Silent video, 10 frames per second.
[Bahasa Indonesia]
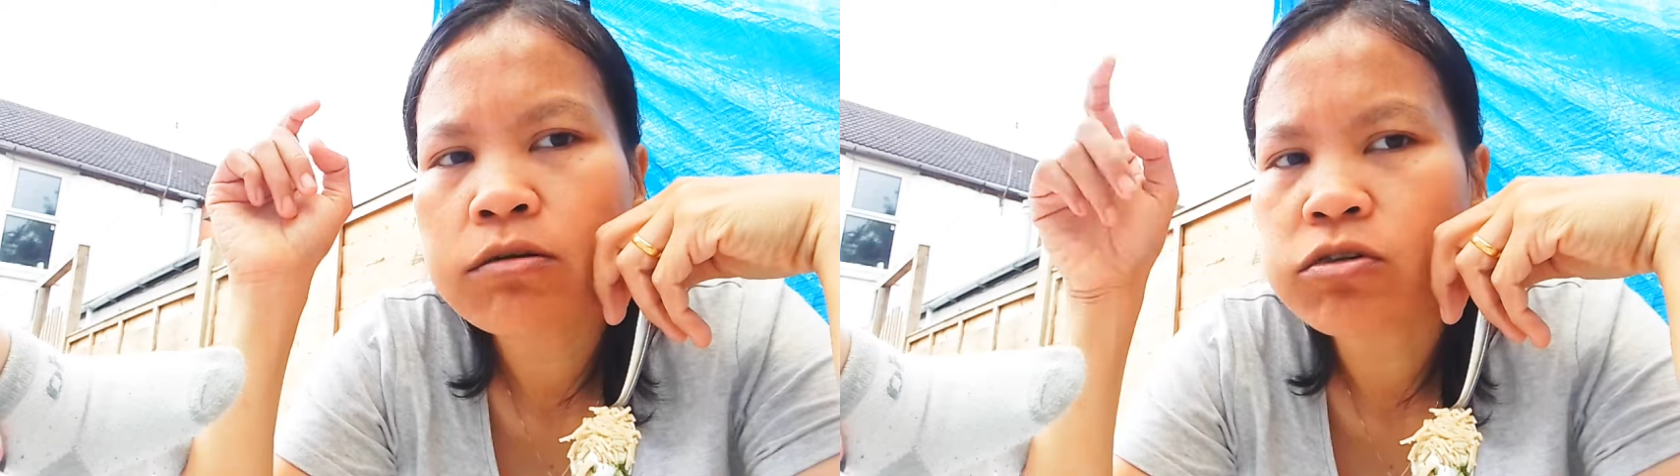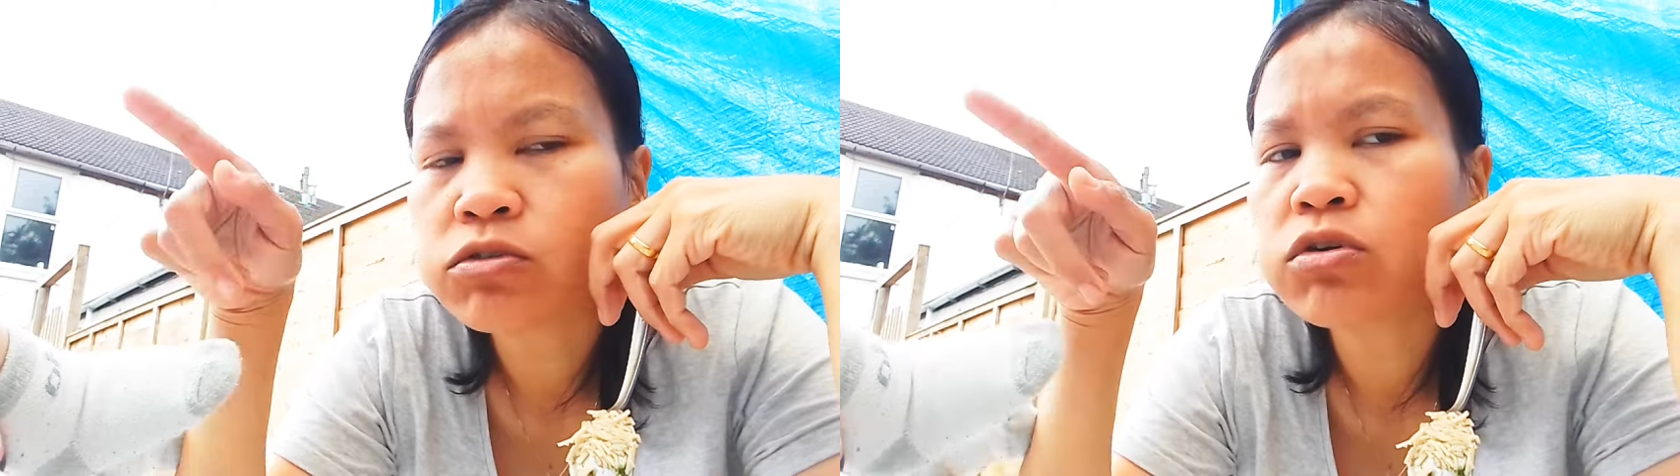
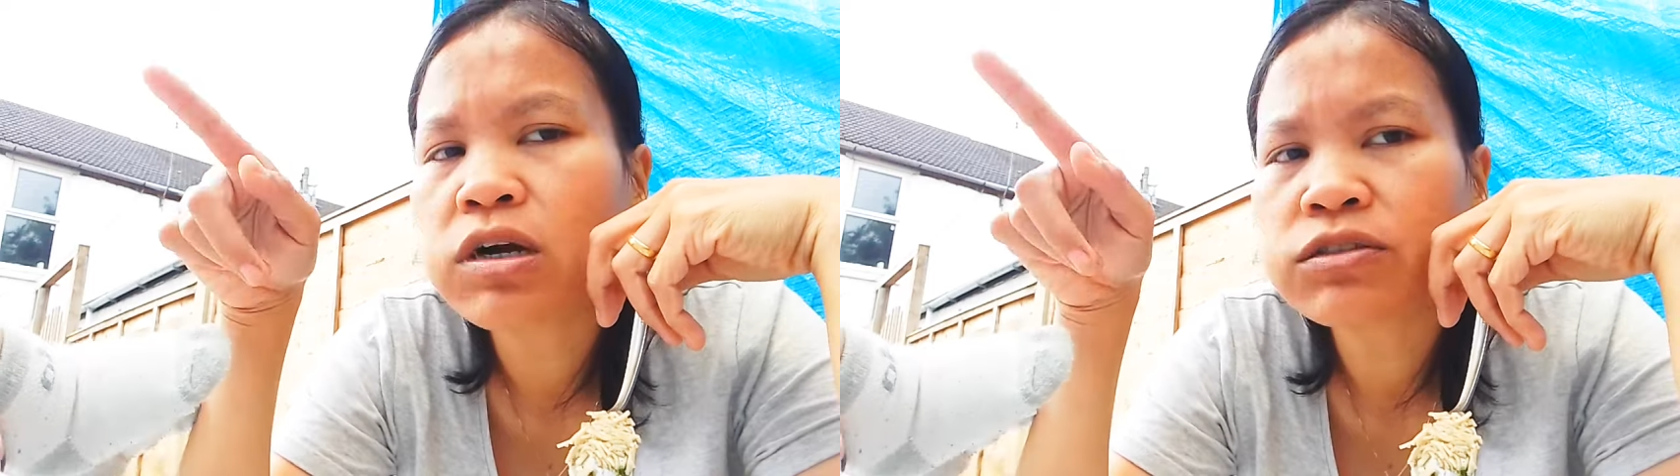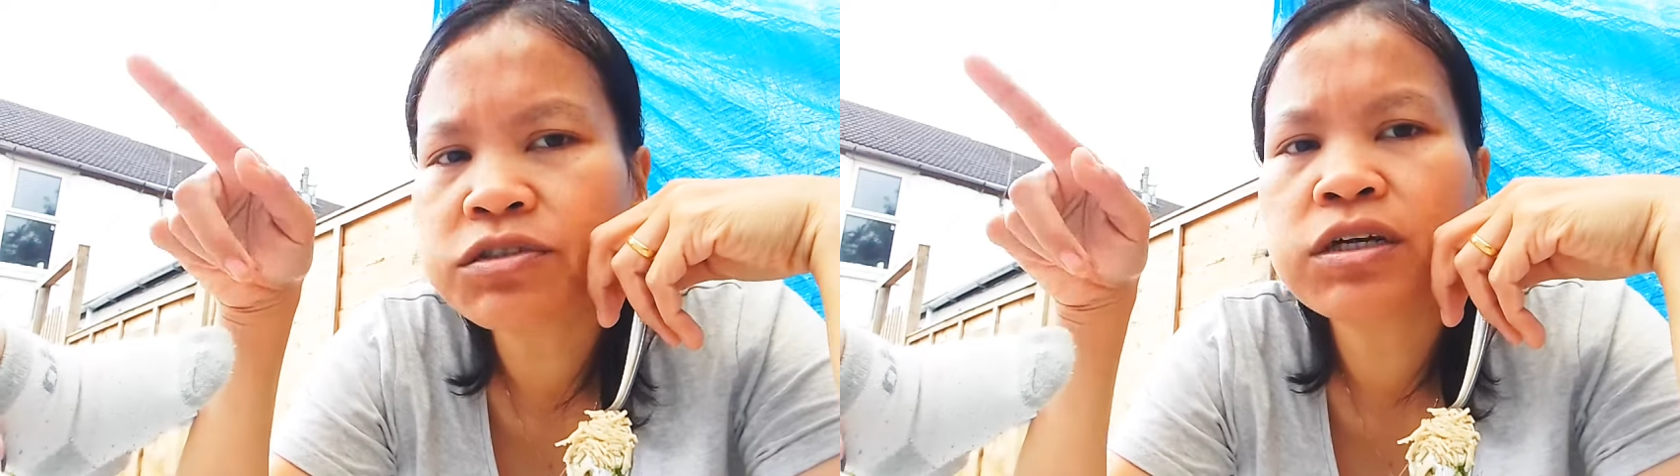contoh
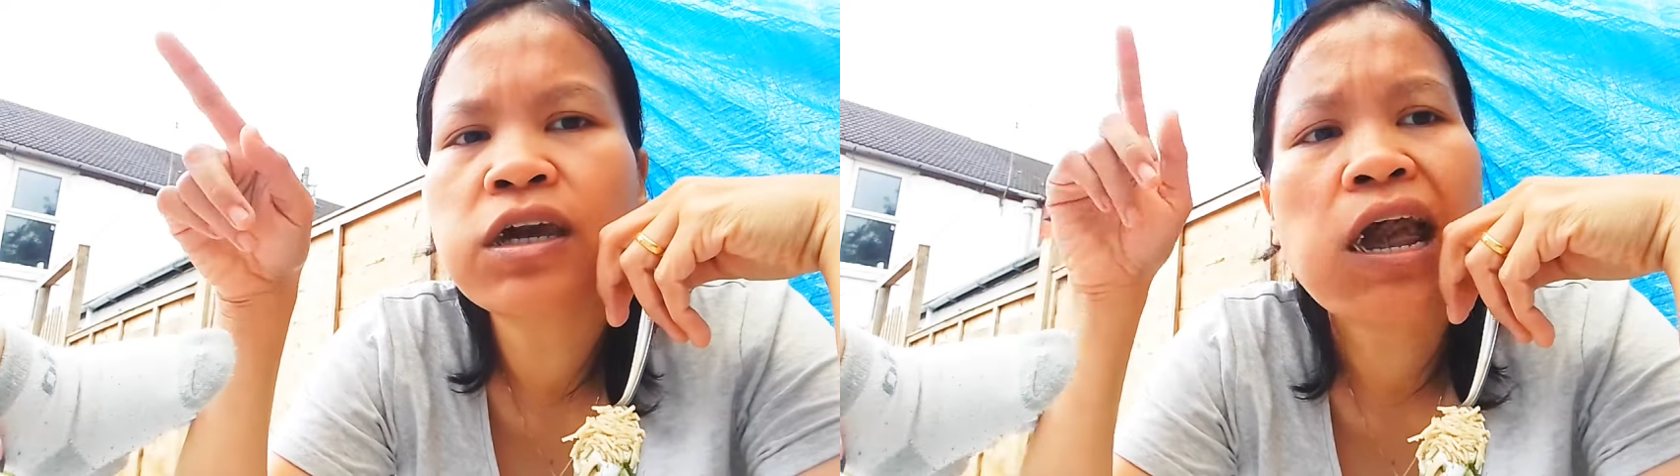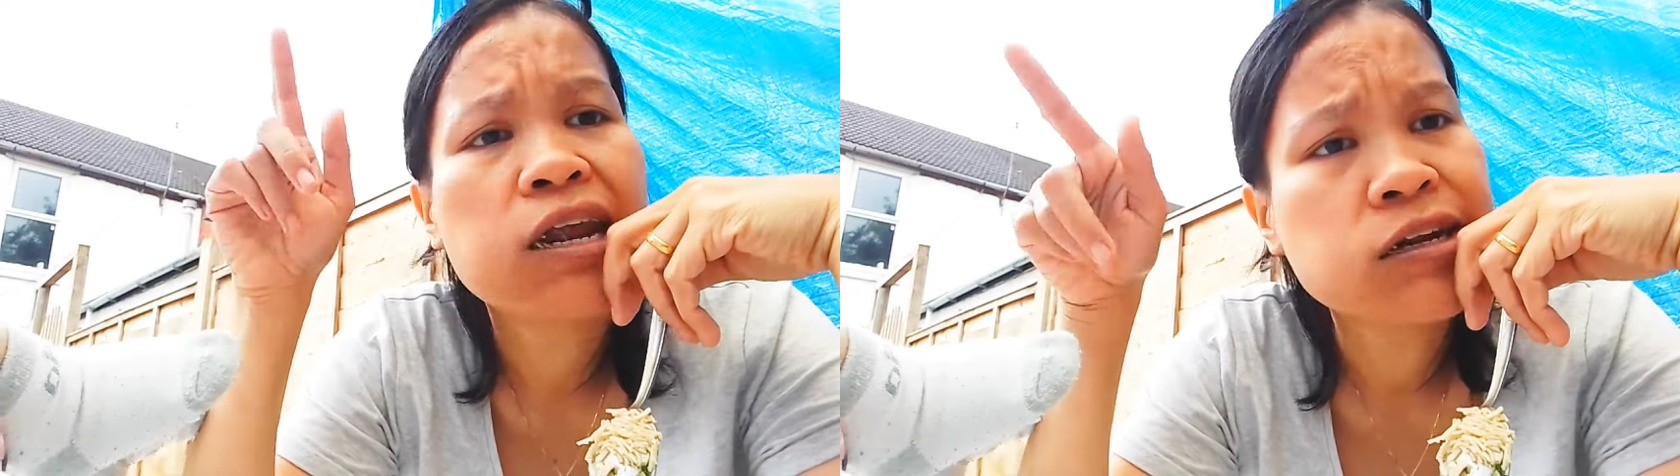kasusnya kayak